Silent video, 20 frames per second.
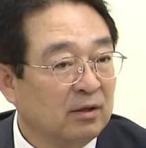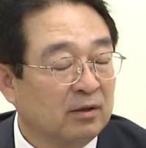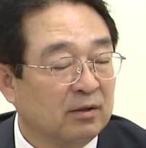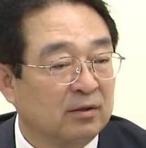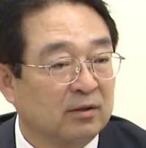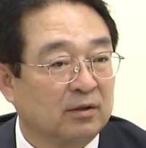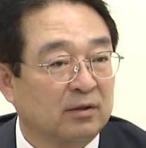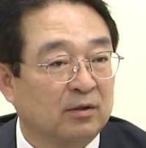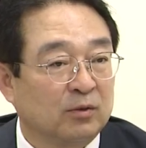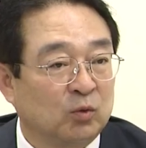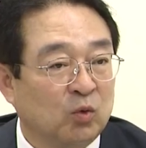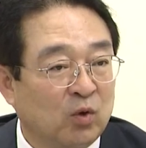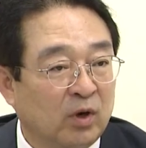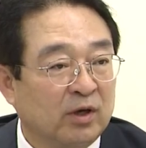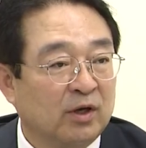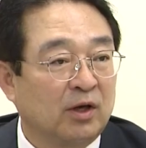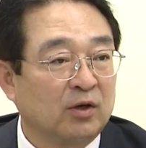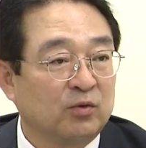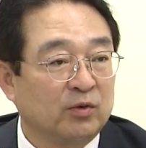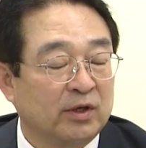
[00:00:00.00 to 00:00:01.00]
그
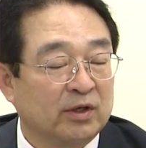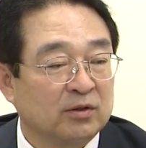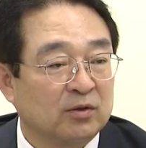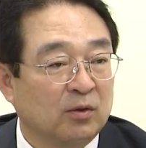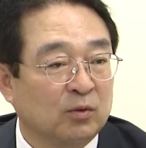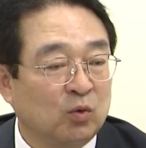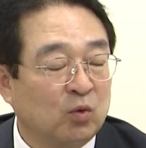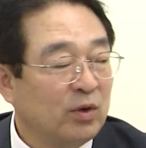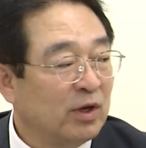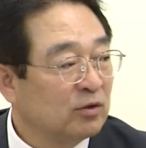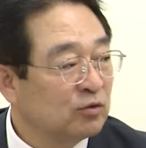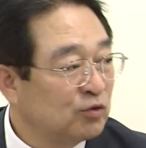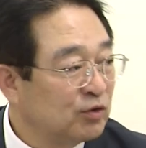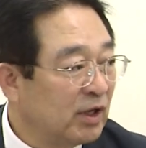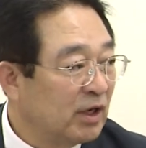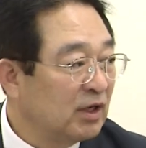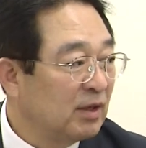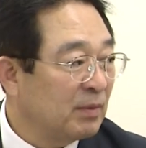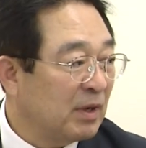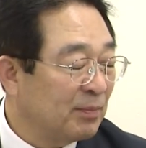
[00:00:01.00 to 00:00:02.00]
통학하기 위해서 통학
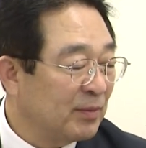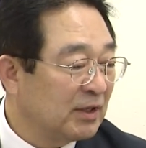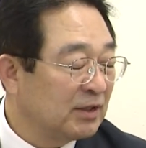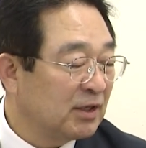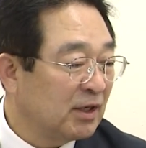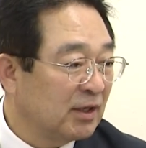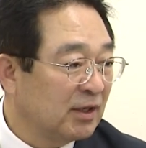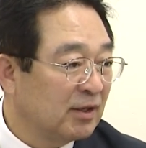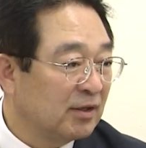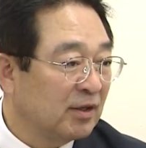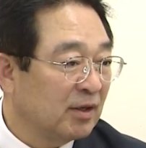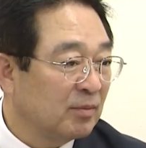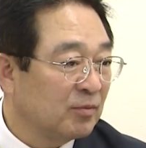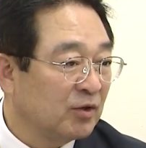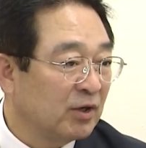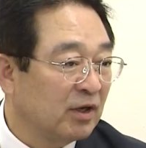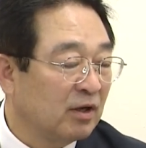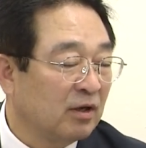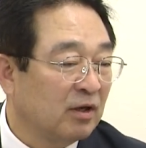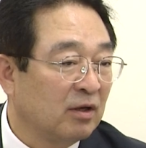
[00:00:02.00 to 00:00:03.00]
수단이 만만치 않기
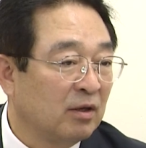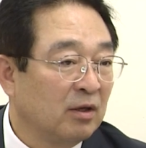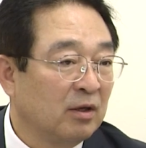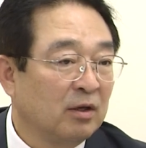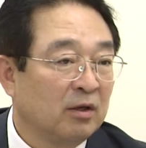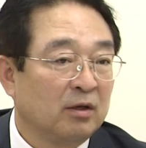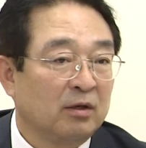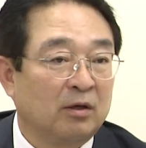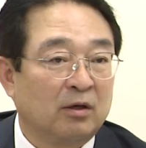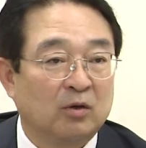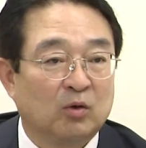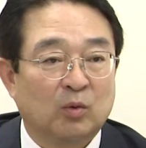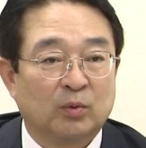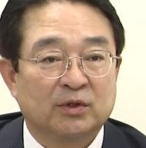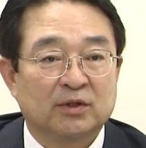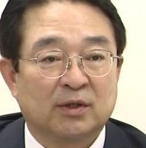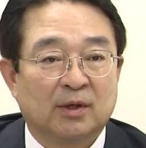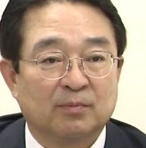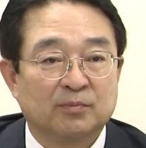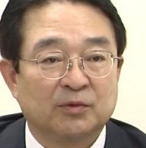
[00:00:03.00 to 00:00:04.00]
때문에
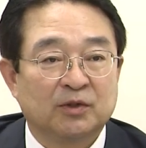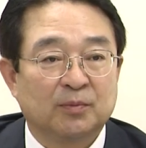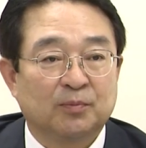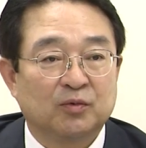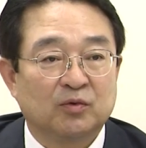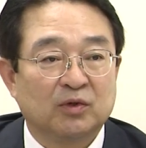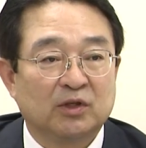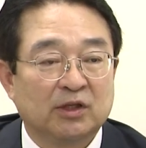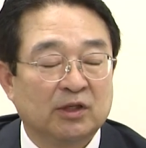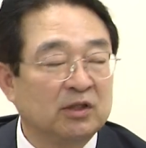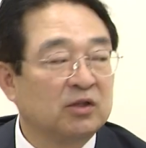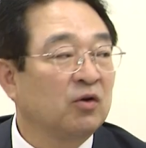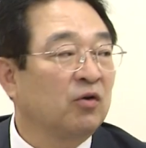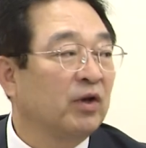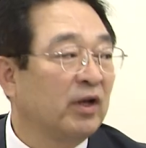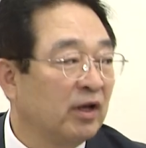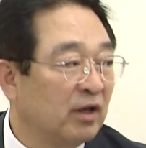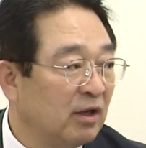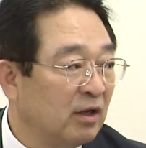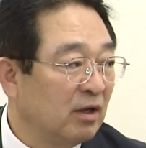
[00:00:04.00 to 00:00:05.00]
7시 30분
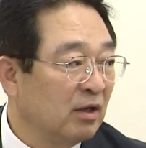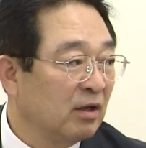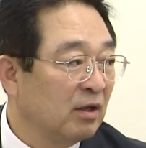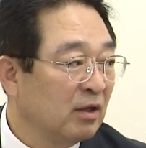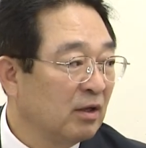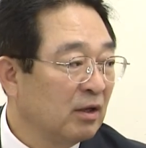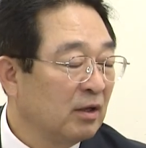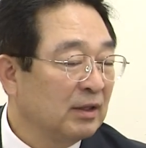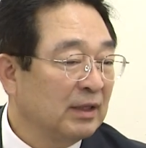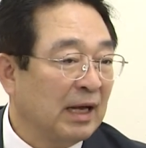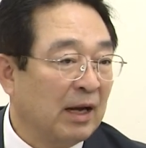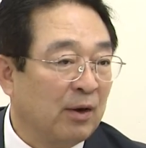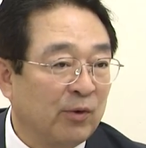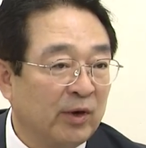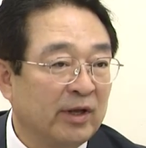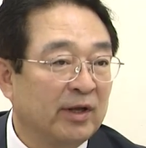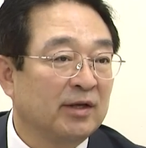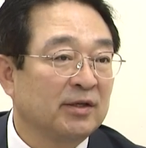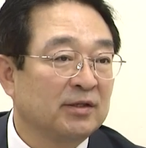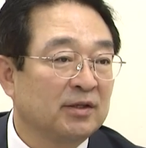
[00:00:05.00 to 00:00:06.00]
이전에
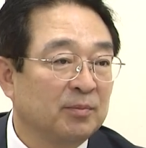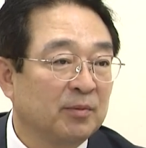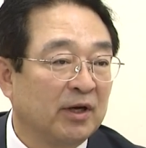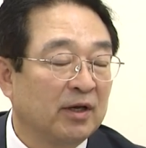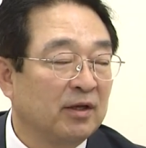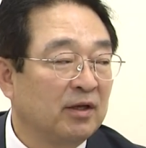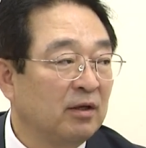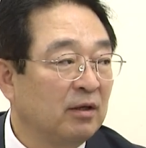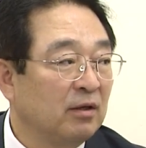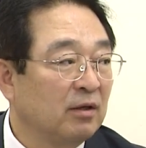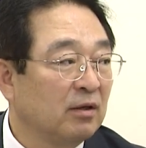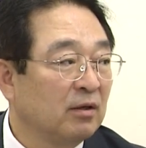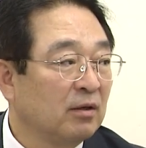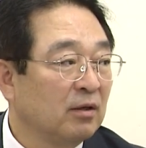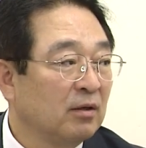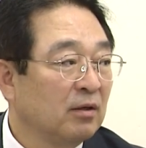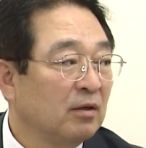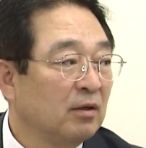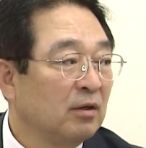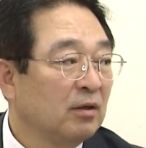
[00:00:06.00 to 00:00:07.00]
나와야지만이
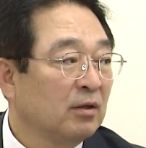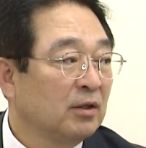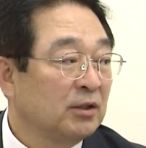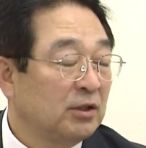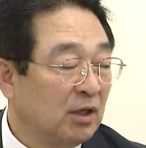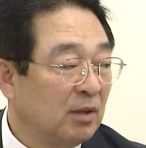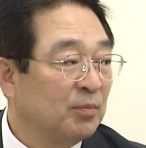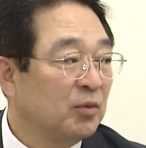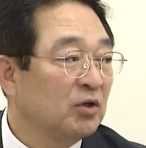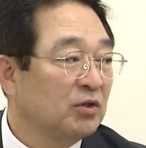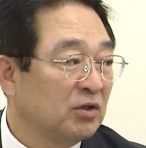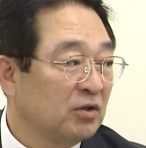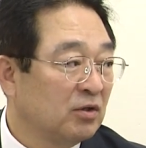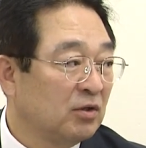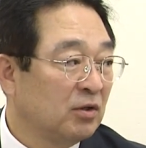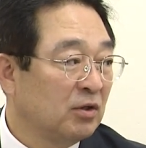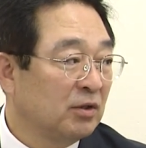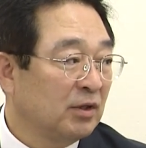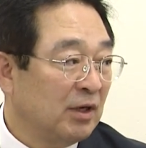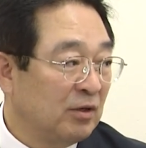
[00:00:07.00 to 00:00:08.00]

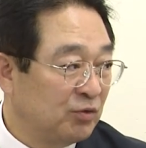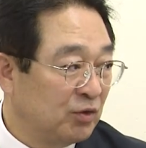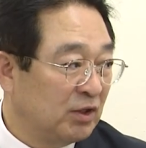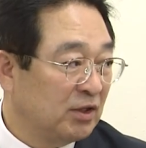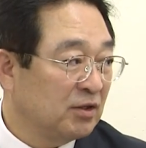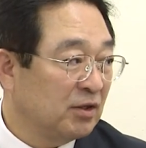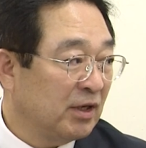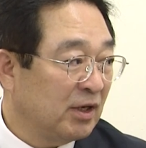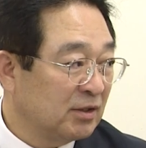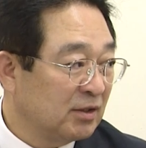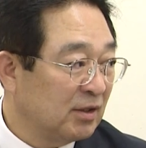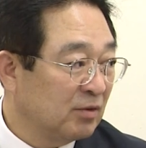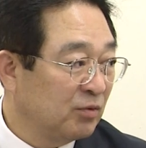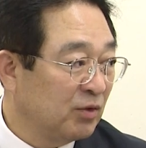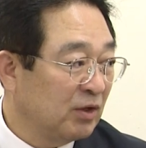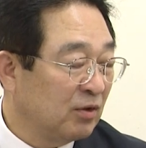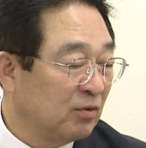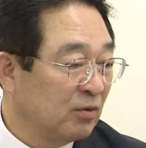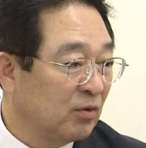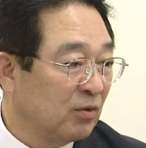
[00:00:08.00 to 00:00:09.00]
시내버스를 탈 수 있는 학생도
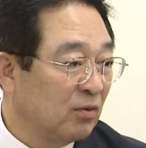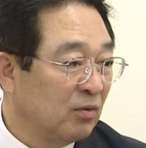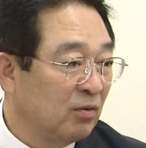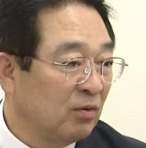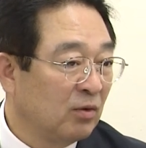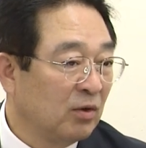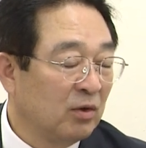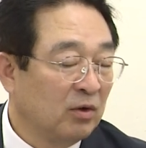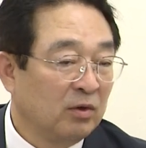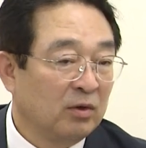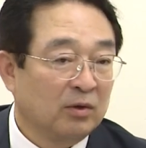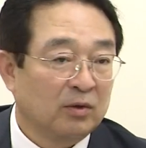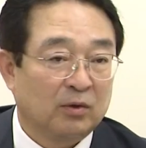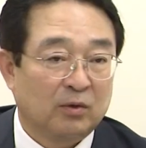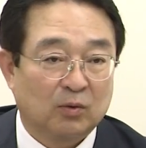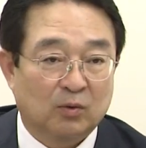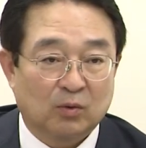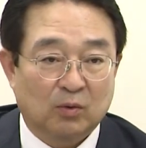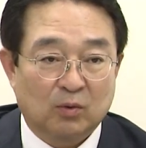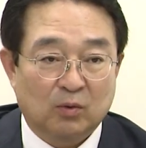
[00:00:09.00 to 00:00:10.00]
있고요. 음.
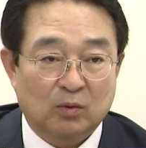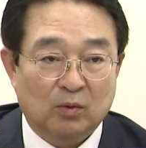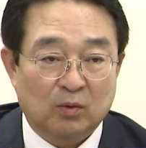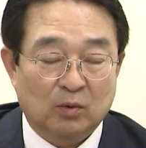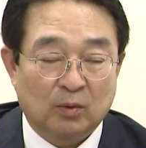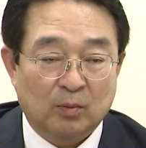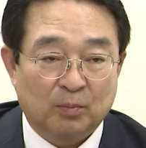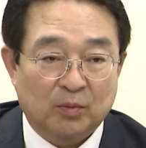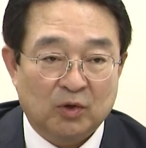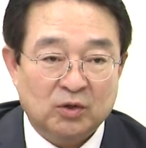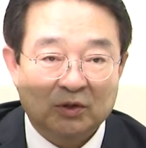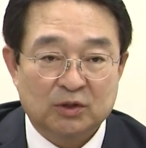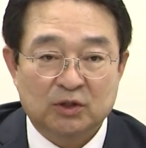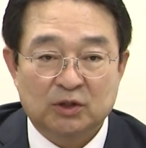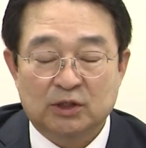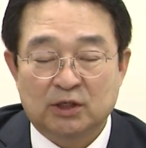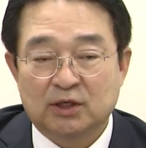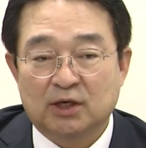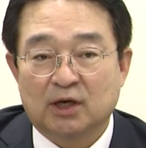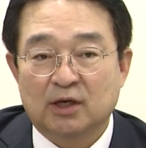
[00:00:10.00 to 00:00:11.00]
그리고 버스
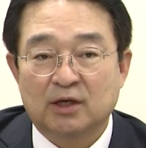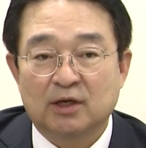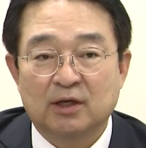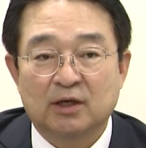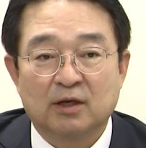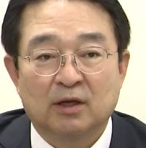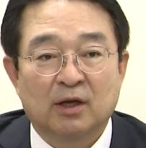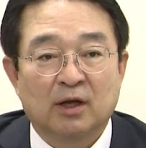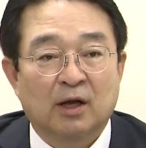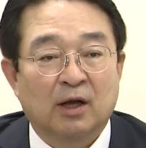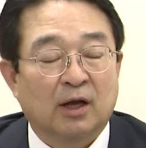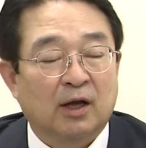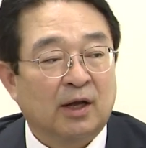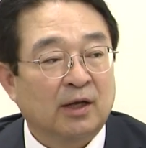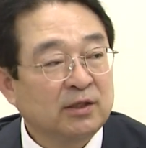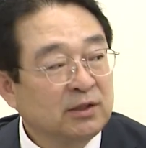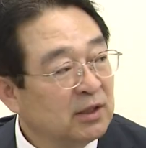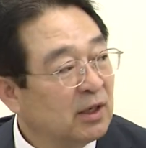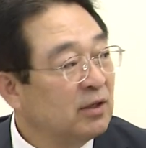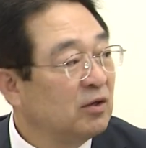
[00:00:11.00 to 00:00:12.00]
시간이
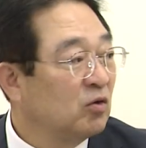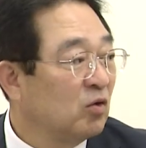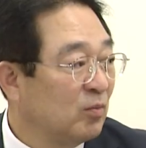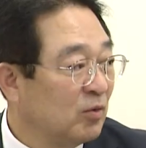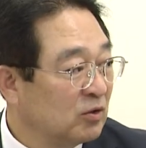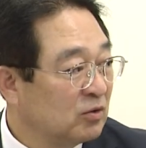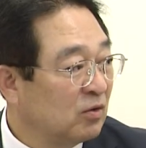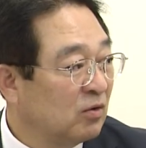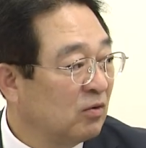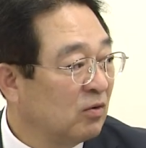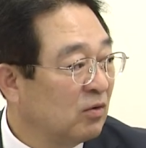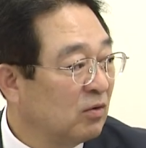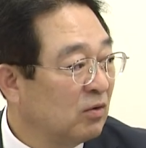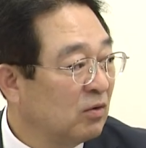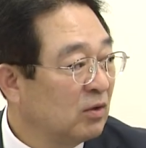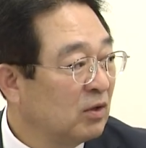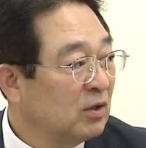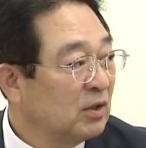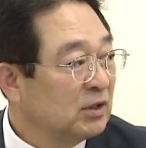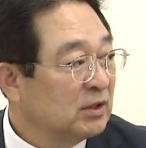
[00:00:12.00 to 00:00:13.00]
1시간이 넘어서
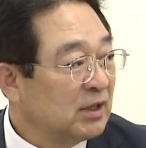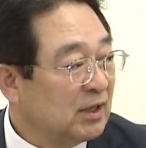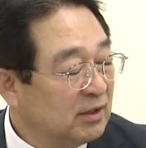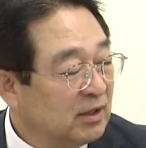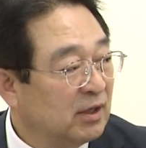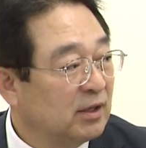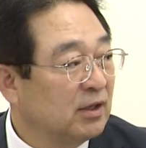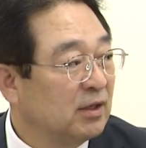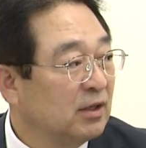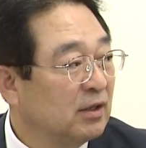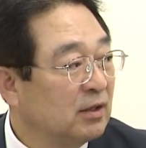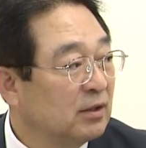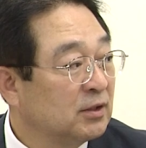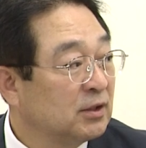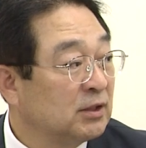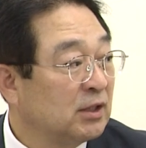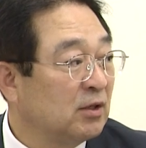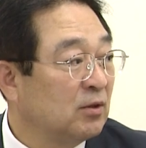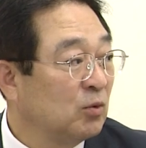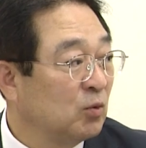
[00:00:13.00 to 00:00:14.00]
상당히 그
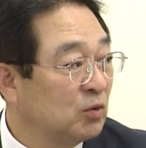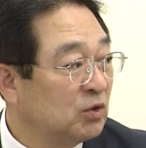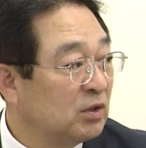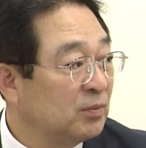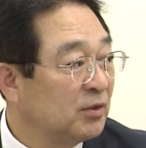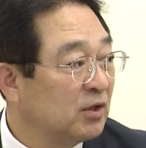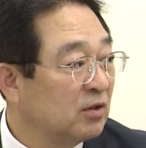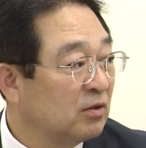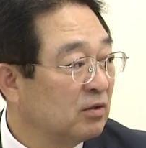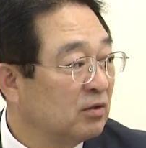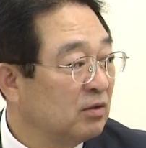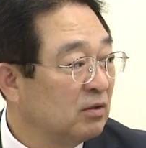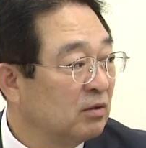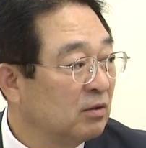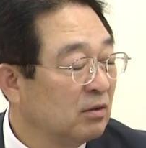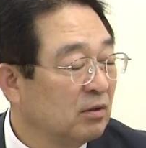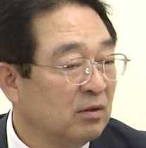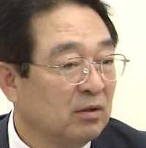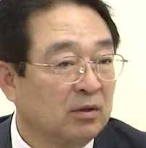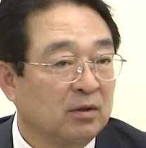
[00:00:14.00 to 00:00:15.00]
차를 놓치면은
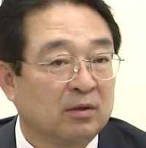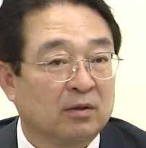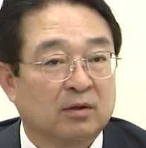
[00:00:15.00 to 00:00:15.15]
음.